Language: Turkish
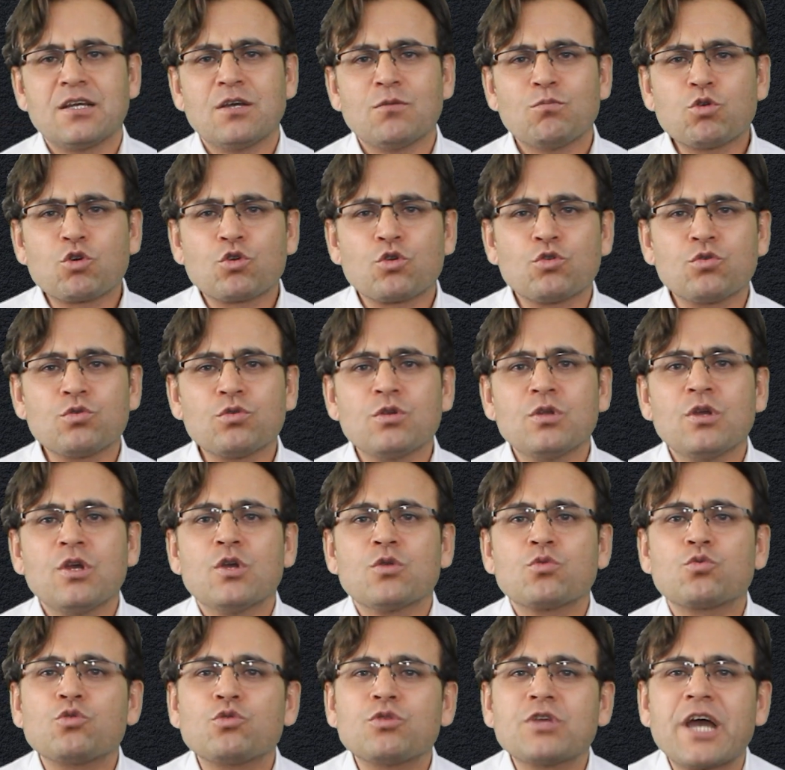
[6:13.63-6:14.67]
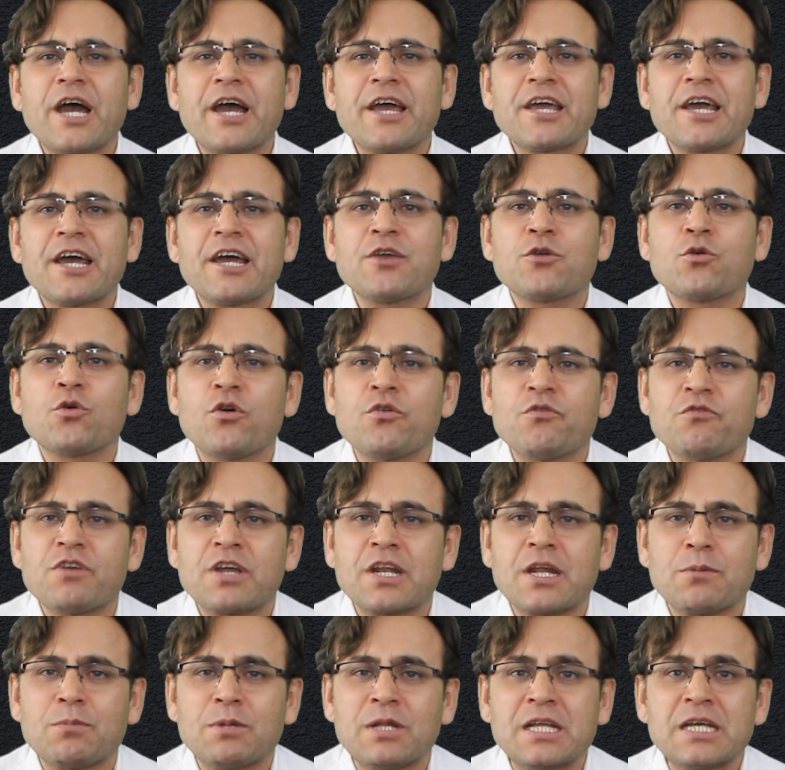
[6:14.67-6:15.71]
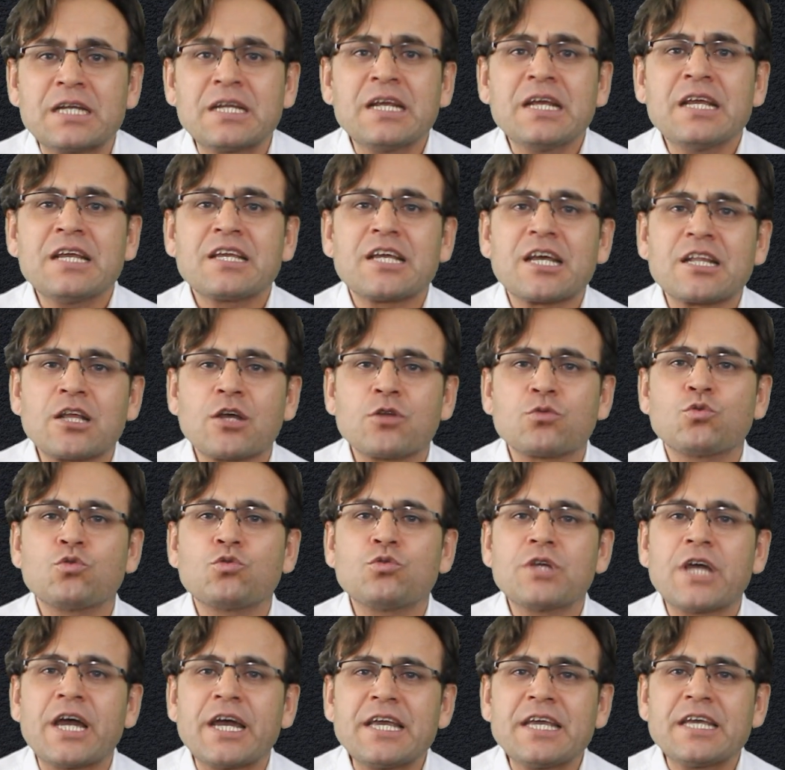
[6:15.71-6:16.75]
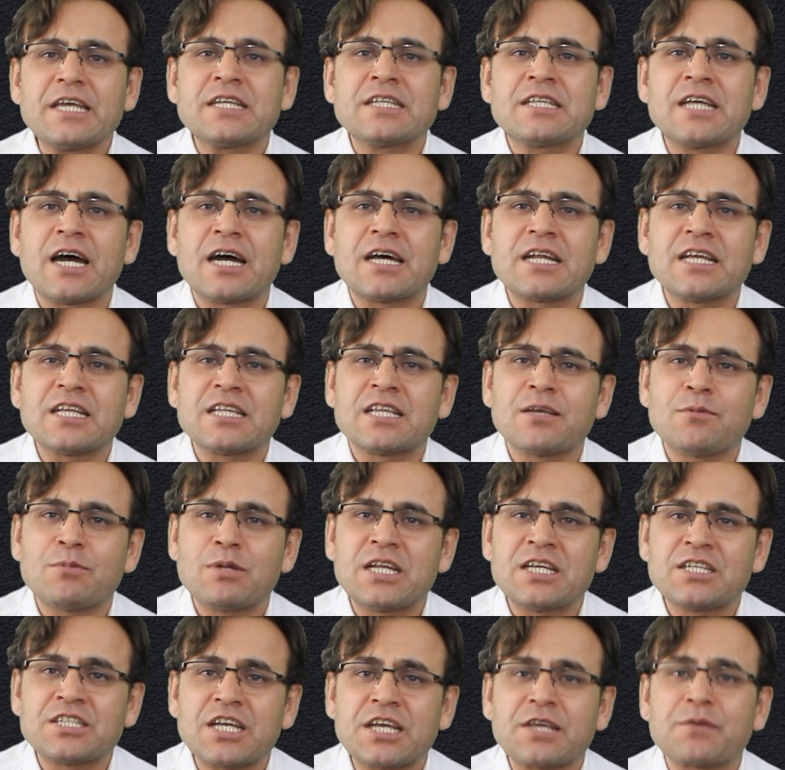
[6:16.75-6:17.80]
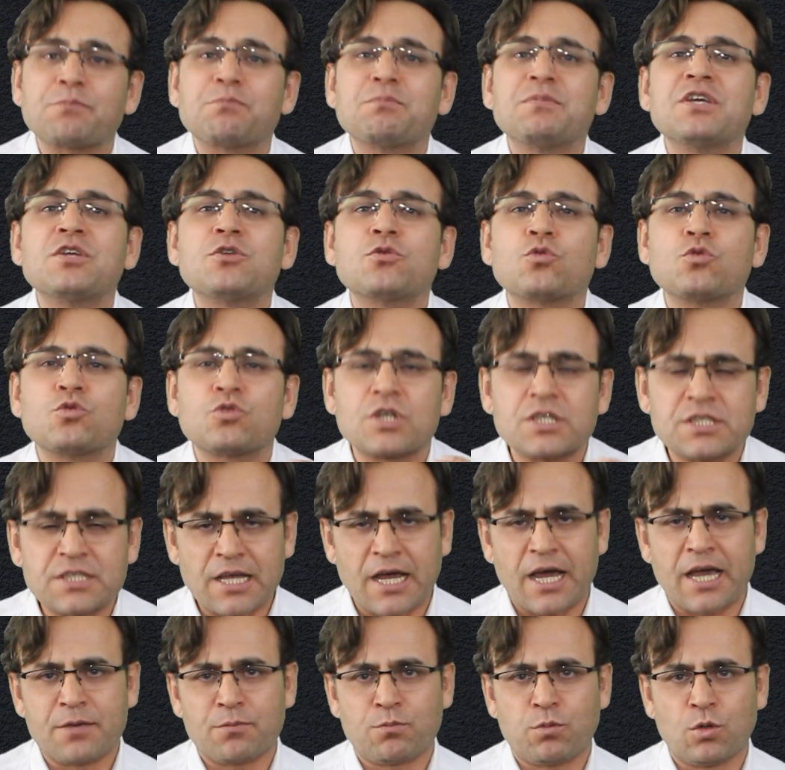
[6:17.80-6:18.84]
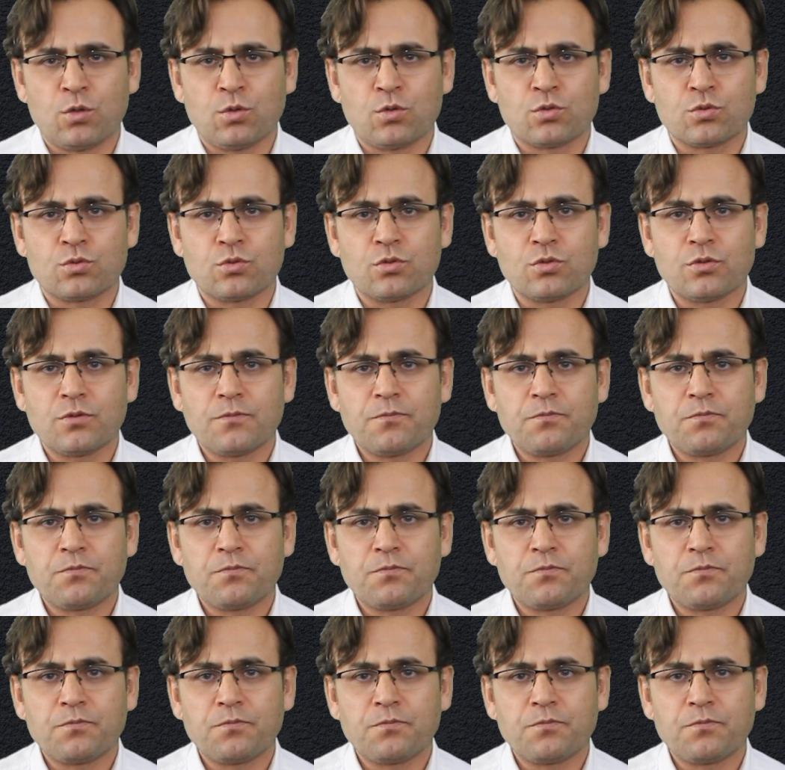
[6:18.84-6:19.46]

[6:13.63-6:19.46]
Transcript: Bugün dünyaya yön verebilir ya da dünyayı idare edebilecek bir güce sahip olurdu.